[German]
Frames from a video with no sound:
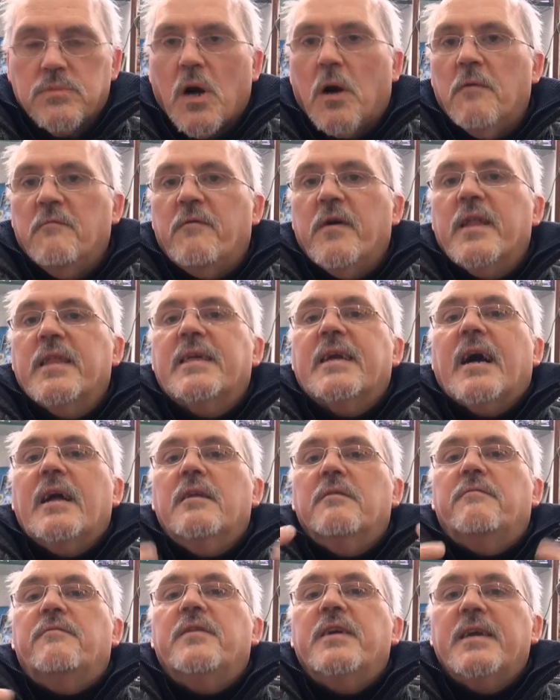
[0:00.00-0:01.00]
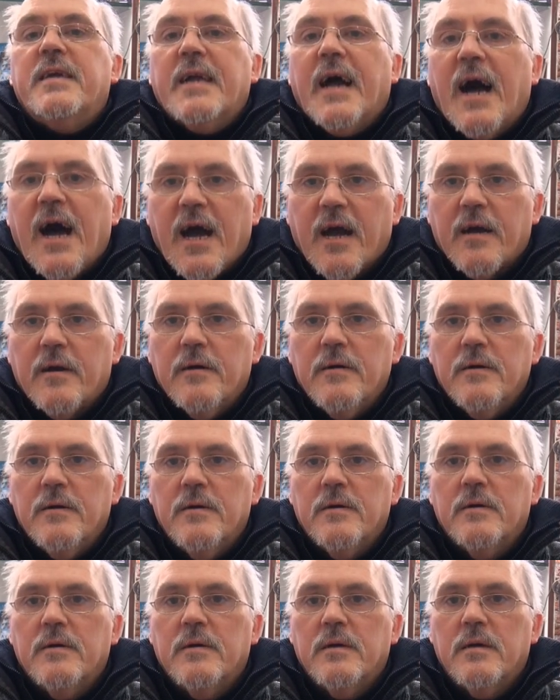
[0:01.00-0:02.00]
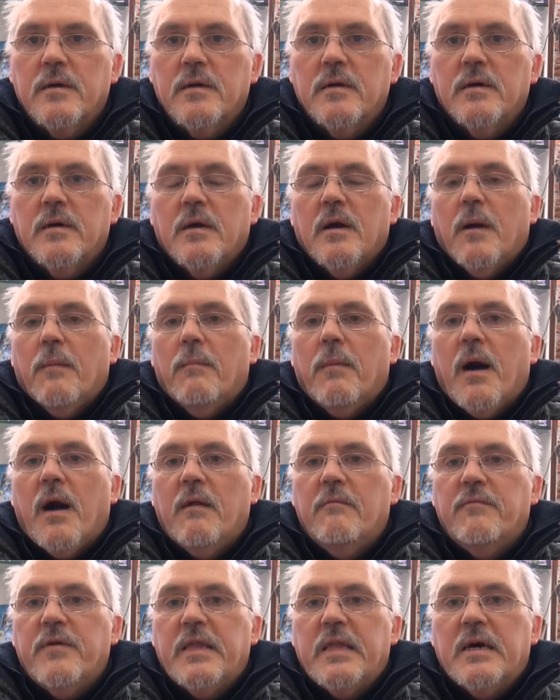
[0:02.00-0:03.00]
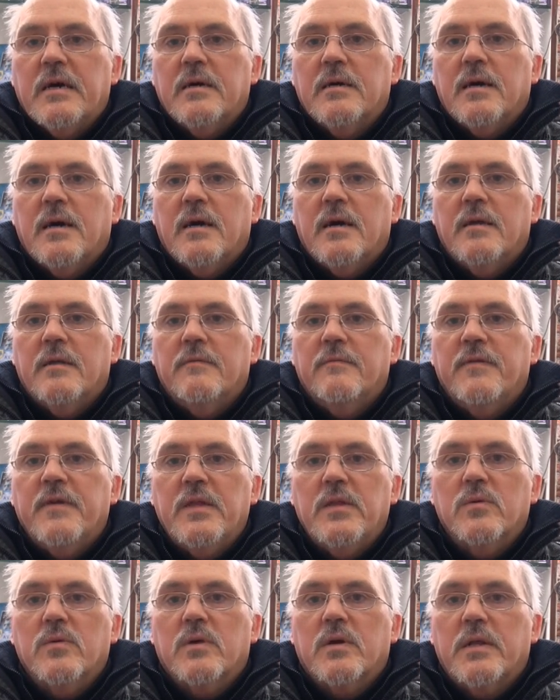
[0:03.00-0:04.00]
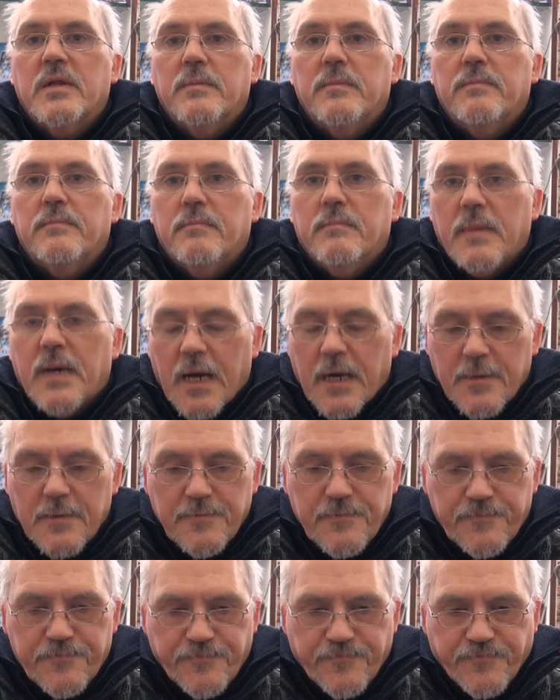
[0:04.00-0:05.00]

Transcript: darum werde ich alle vier Jahre mal wieder einen Videoclip machen.